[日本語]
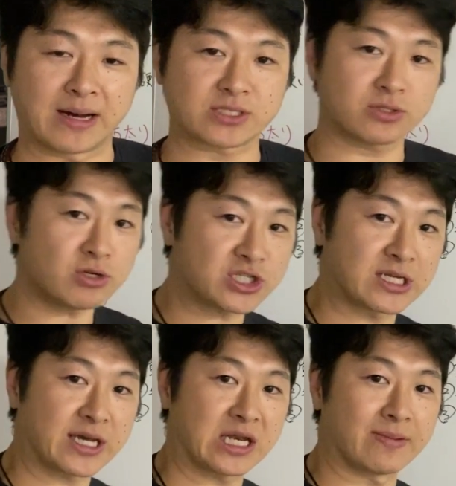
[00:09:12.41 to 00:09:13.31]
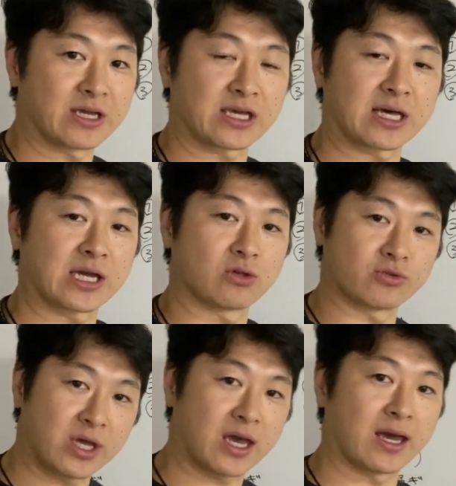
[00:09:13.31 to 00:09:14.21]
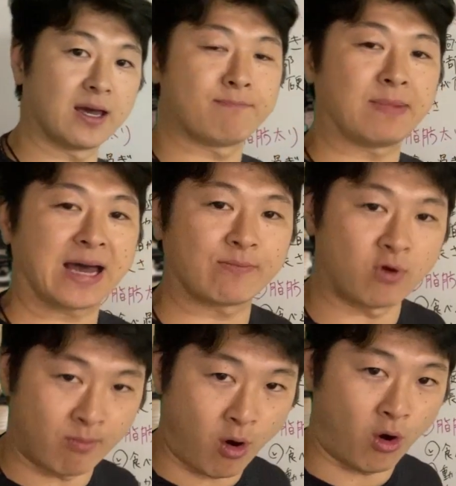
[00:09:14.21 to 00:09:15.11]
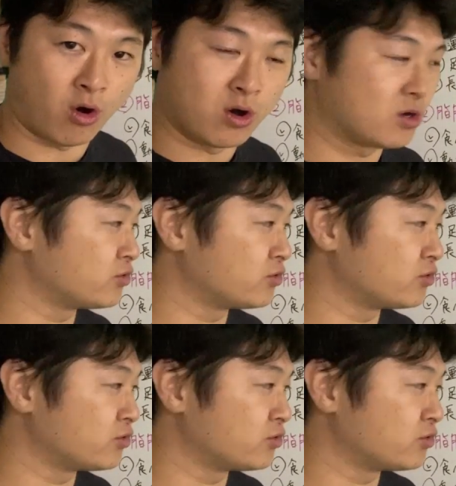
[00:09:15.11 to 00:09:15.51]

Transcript: まっすぐしなければいけないので、前もも、